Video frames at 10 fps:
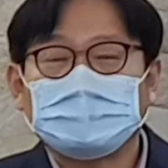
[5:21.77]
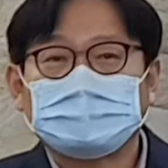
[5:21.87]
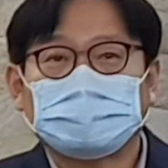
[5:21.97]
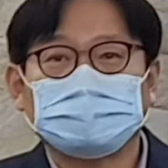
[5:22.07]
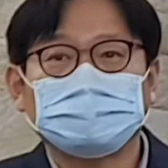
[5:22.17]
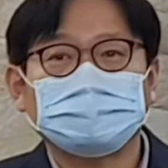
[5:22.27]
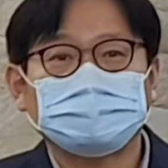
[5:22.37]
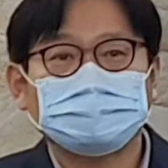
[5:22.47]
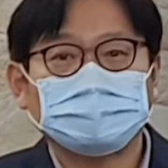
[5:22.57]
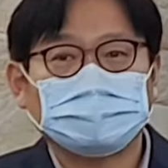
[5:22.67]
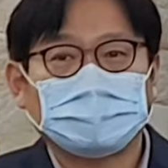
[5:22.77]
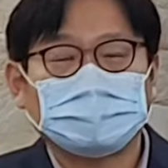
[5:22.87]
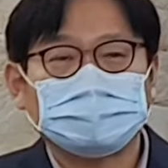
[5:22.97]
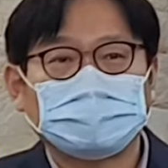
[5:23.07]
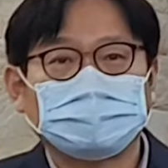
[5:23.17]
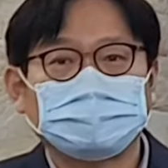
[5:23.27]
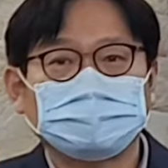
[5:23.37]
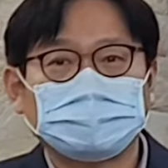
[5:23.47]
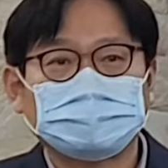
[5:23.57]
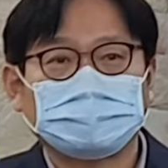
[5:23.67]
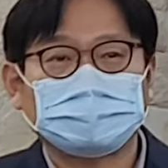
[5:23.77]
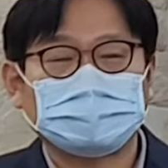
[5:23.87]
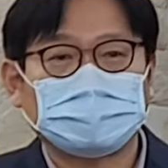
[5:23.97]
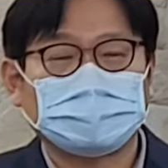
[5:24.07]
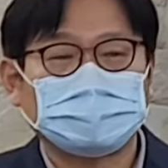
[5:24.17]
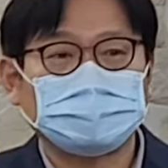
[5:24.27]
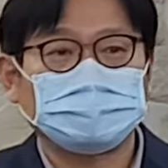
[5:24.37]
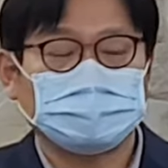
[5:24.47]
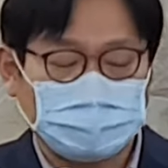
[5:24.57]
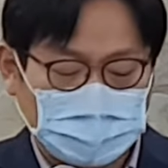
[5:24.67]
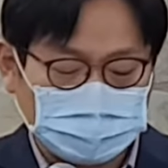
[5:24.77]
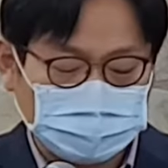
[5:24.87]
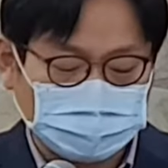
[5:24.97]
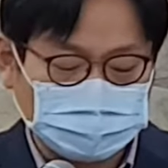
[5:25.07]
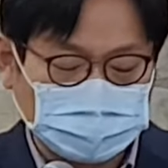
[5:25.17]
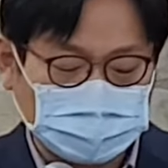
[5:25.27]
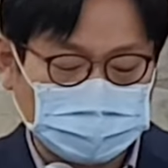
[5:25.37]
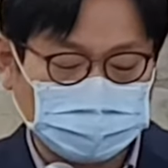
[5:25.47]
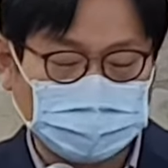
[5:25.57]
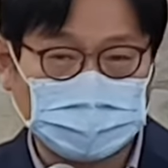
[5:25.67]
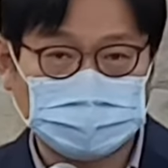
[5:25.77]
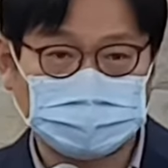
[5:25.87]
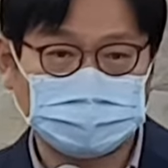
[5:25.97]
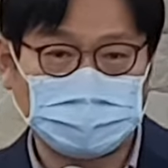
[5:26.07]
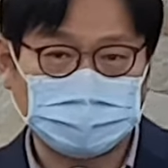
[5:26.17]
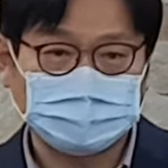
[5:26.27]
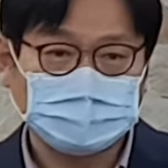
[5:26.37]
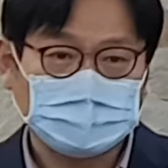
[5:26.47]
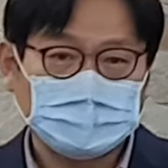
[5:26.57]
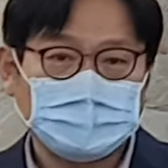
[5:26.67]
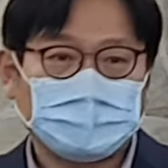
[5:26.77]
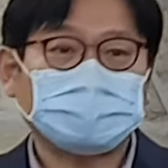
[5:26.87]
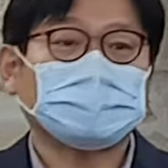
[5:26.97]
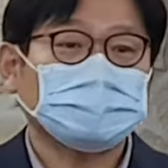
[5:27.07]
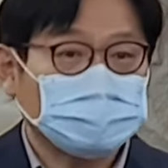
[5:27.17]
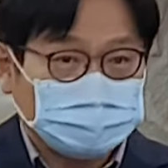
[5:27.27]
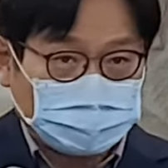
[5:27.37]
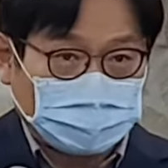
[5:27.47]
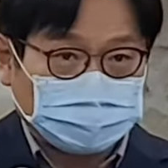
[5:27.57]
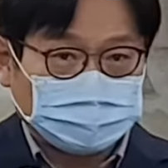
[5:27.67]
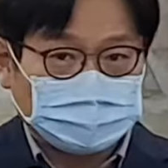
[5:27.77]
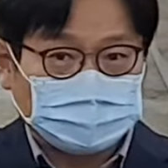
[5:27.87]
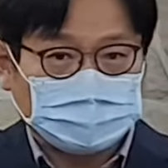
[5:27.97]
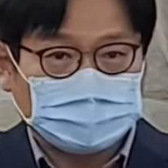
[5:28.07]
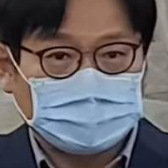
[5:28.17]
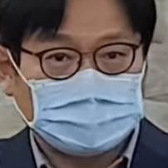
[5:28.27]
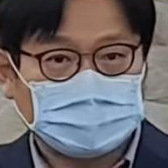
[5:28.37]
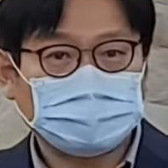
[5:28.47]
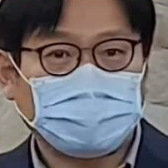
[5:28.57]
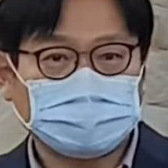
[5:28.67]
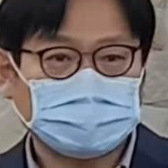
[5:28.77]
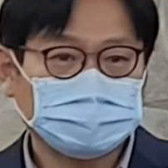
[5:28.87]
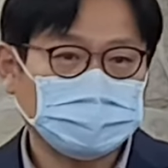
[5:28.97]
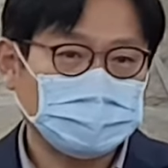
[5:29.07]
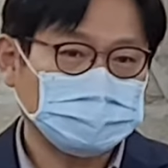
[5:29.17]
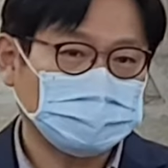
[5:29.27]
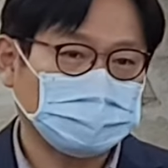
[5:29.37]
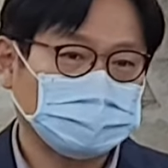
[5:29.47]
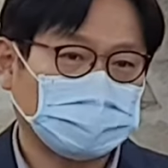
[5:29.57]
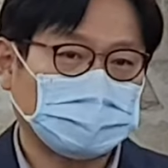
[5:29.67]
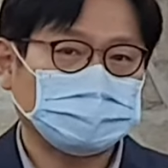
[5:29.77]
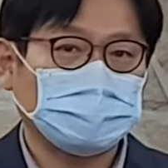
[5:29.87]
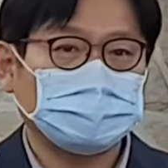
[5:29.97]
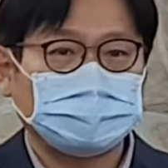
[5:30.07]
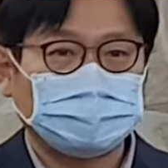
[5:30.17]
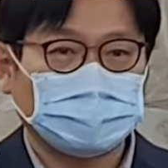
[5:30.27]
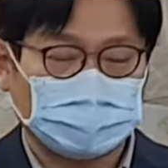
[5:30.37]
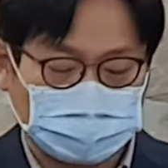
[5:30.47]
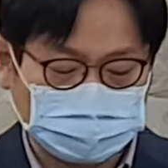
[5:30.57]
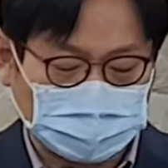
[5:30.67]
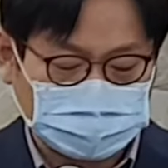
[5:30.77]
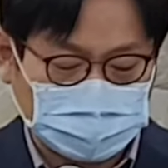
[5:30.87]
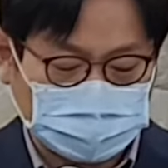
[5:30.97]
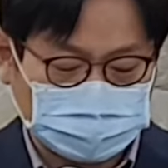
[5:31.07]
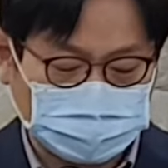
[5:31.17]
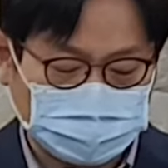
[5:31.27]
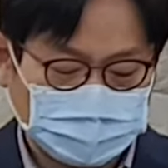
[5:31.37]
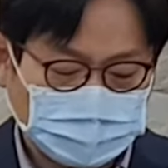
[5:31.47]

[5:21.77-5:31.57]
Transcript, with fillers: 작년쯤인가 세범은 말씀할 때 제가 흰놈의 아들 골짜기 소개를 했었는데 화장터입니다. 그 화장터에서 사람 태우는 냄새가 계속 나잖아요. 그죠?